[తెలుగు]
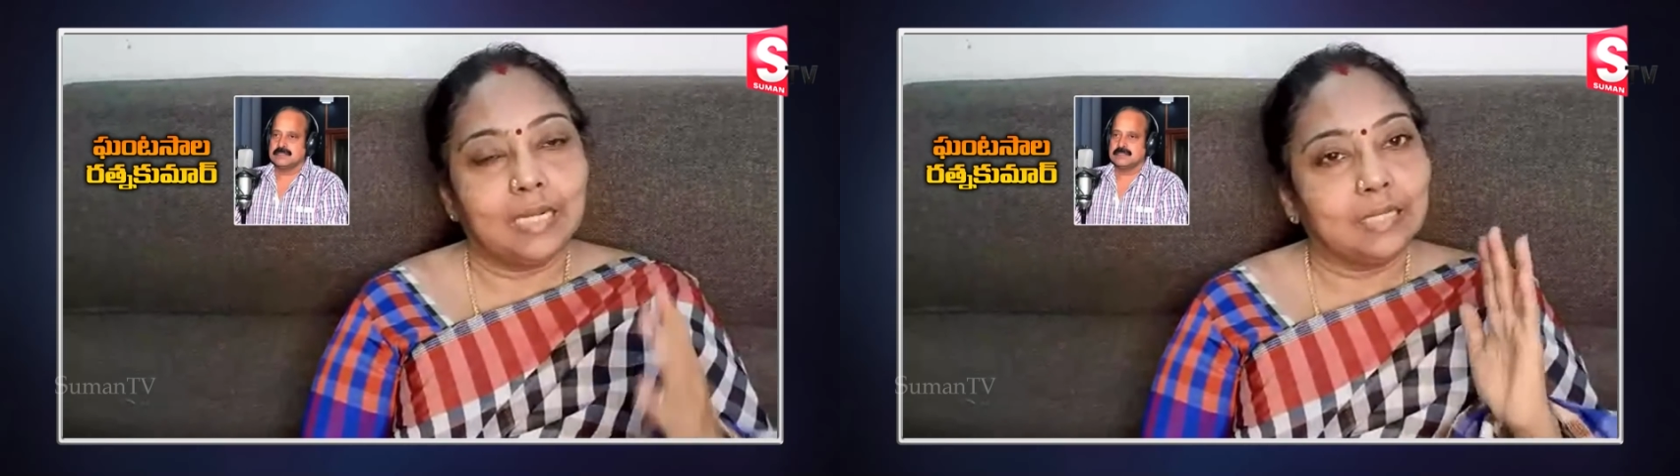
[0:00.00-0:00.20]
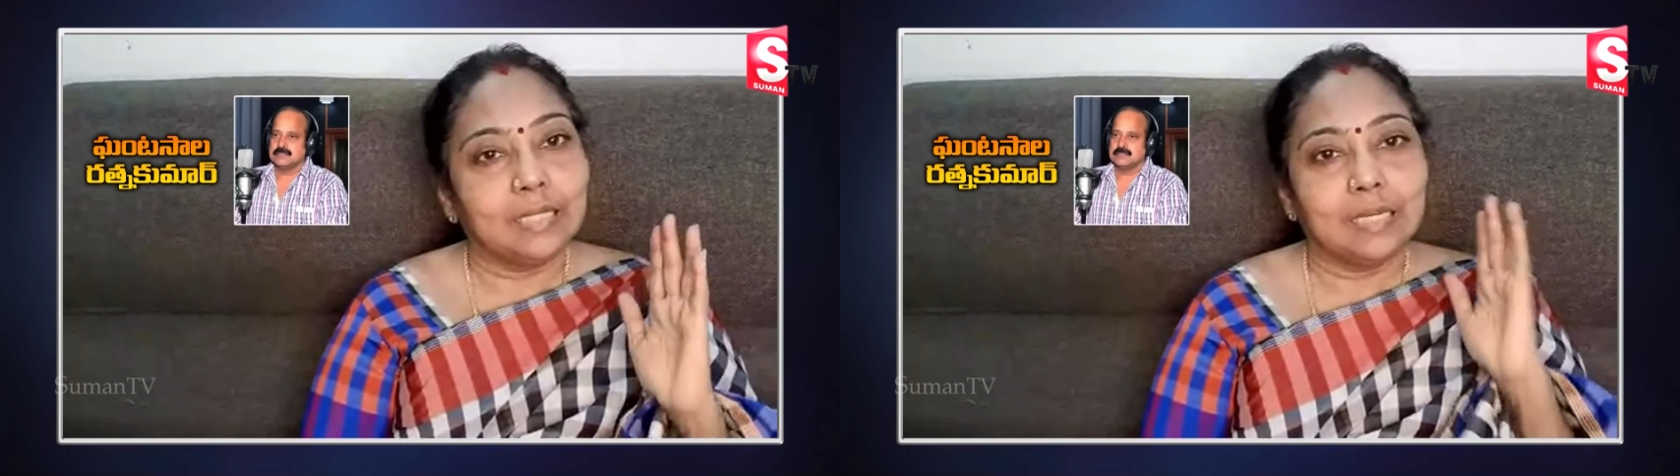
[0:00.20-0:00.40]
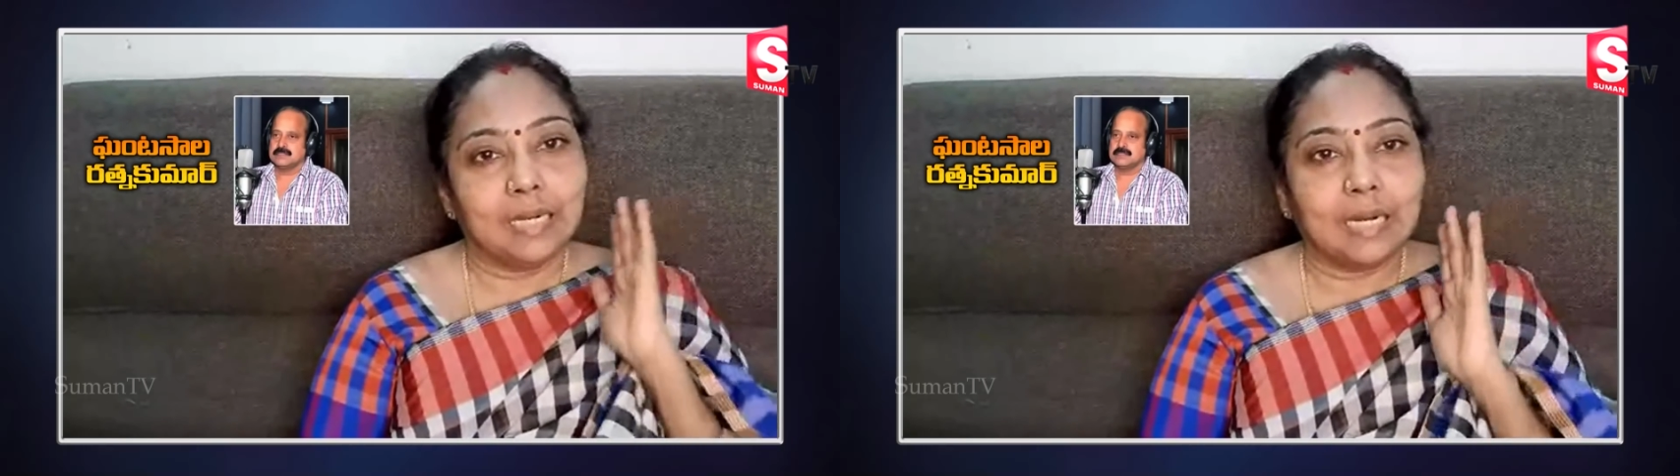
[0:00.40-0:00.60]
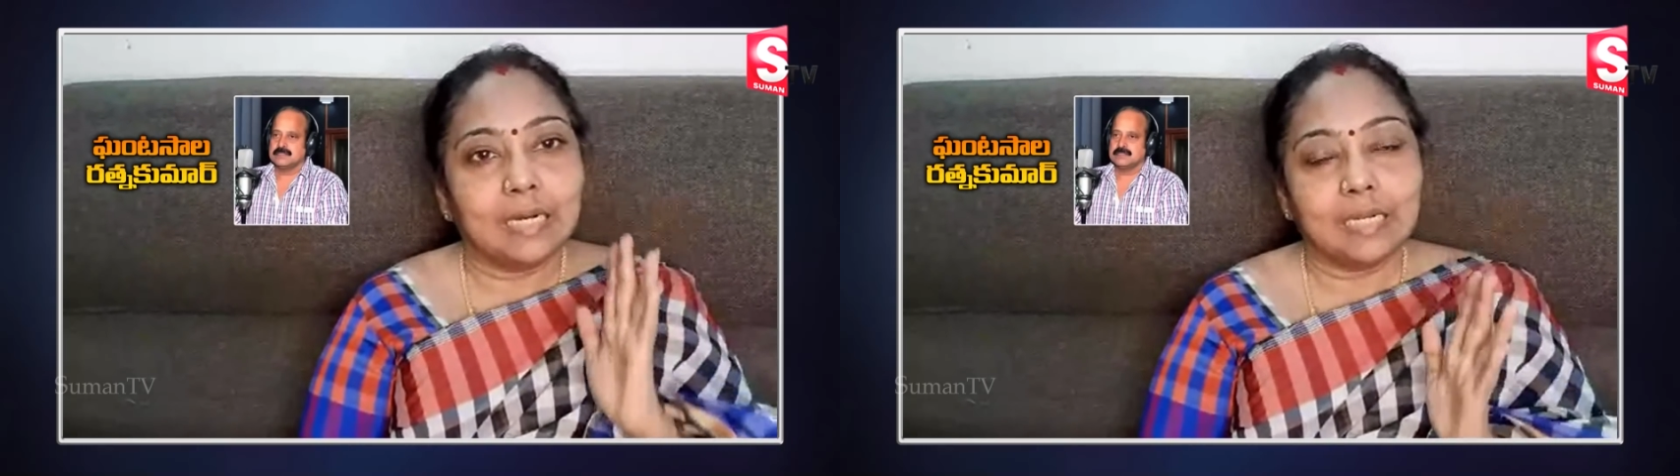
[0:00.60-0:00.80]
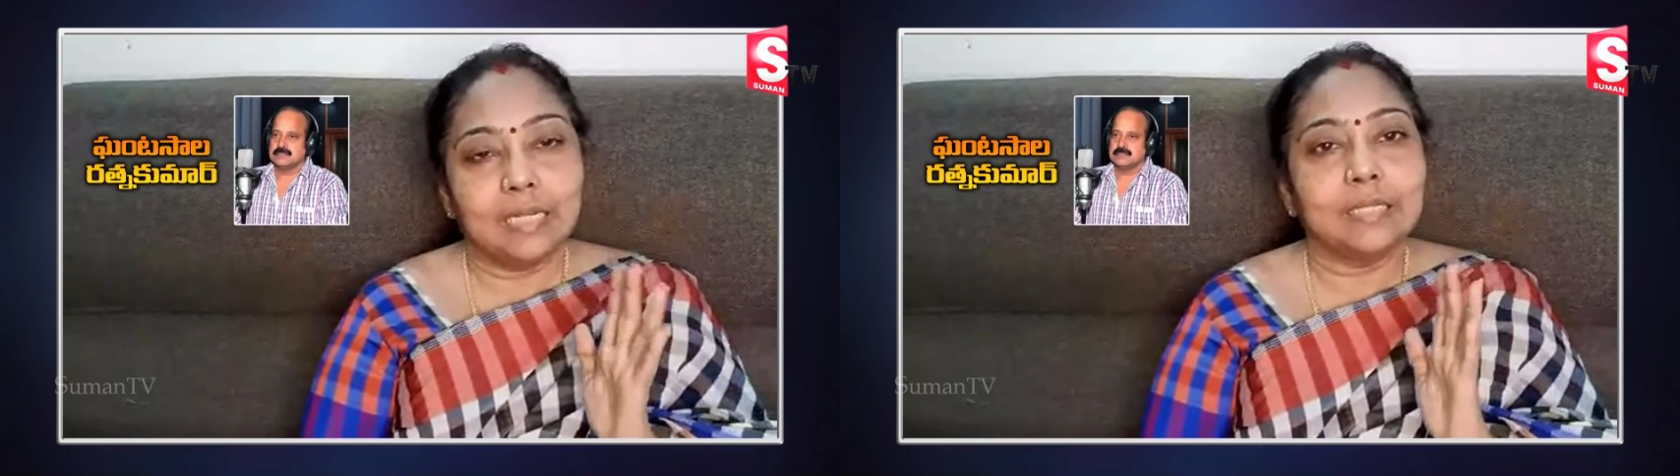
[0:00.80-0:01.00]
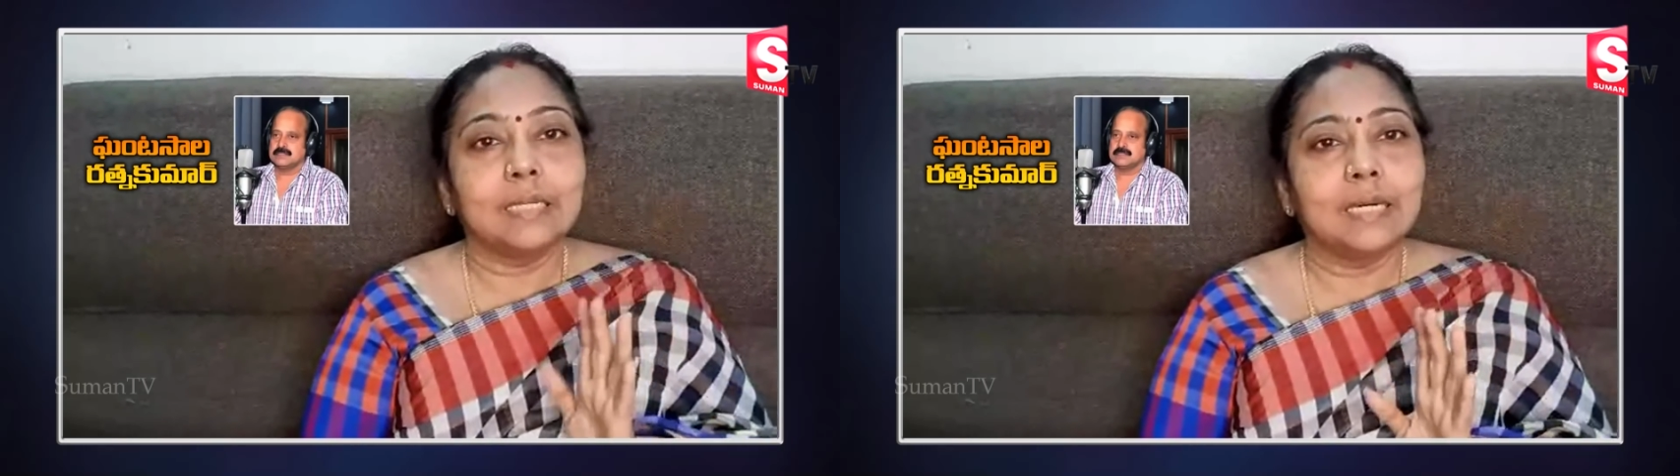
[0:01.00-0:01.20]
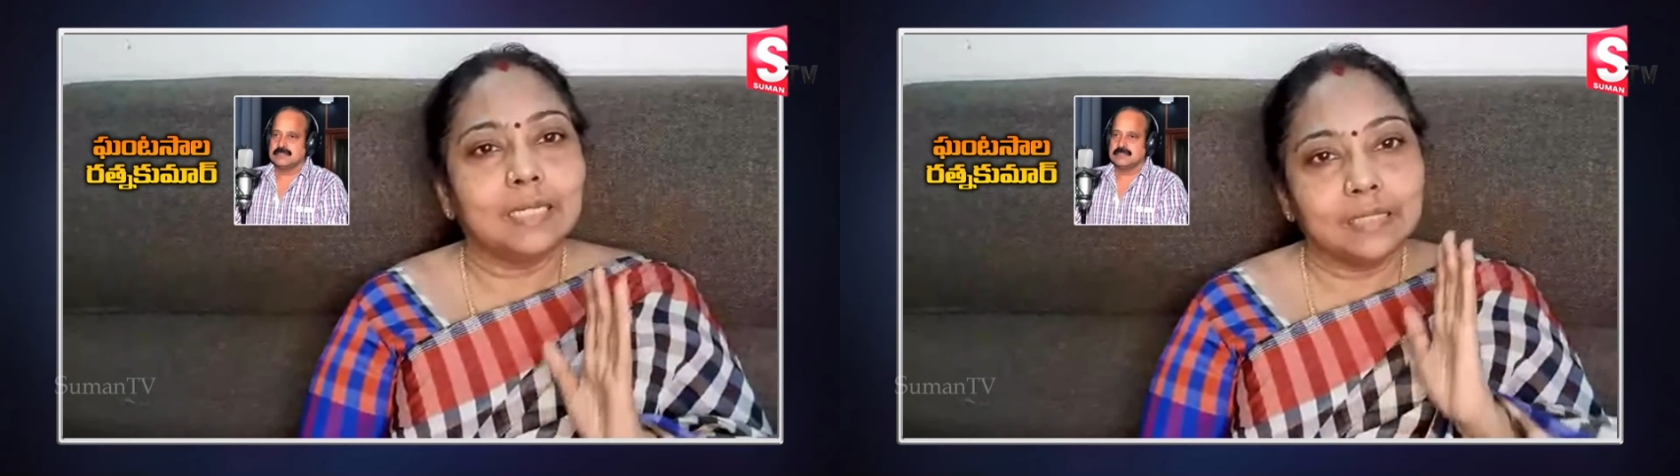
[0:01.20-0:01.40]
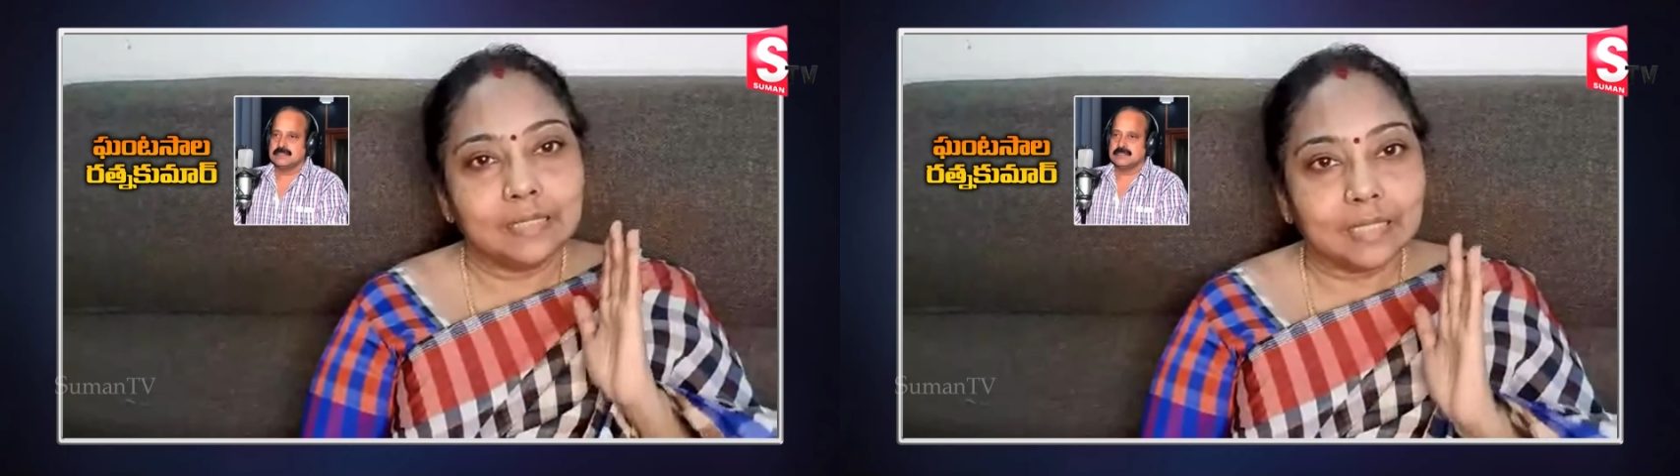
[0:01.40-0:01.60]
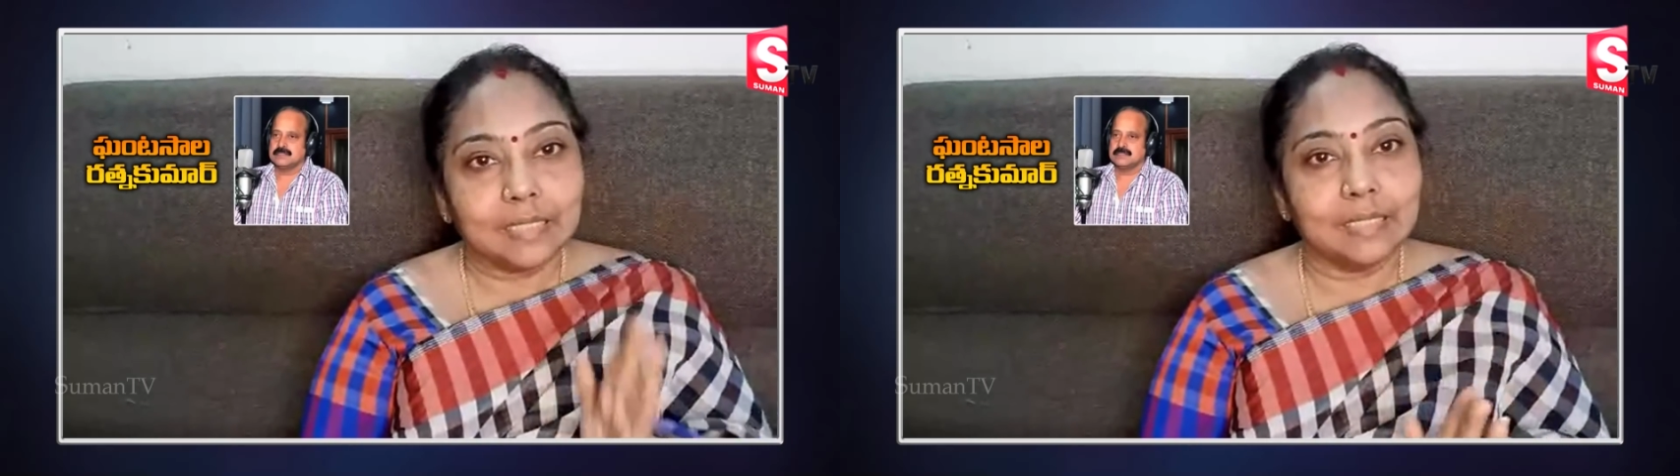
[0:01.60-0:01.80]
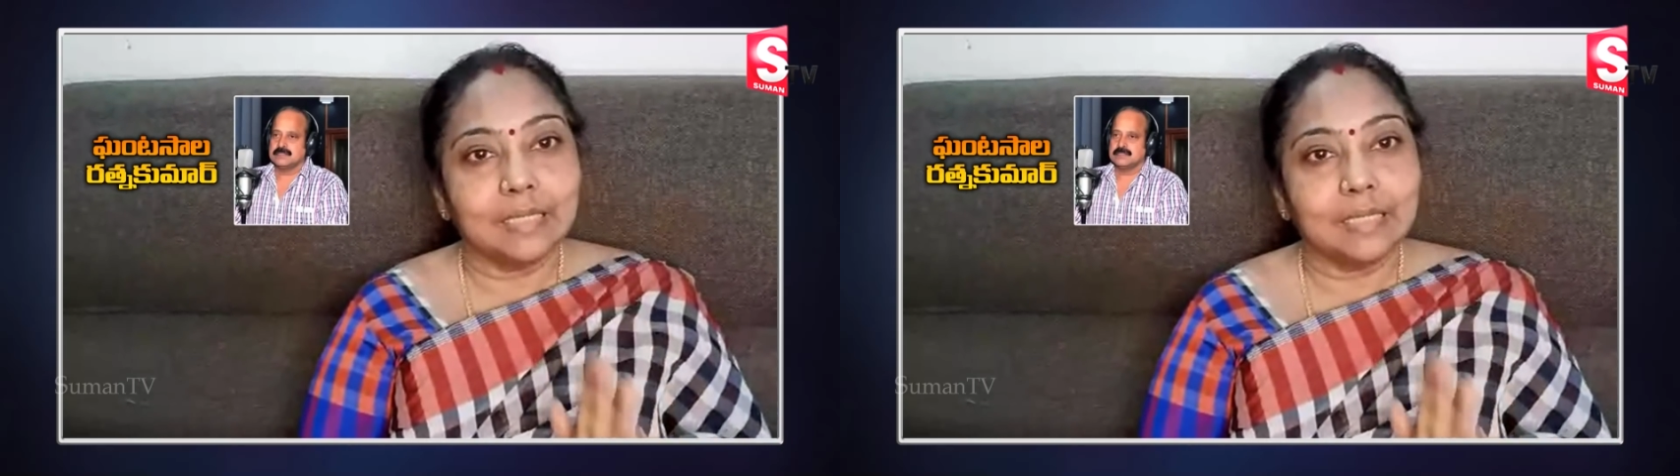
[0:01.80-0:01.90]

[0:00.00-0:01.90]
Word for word: ఆనందంగా ఆహ్లాదంగా అంత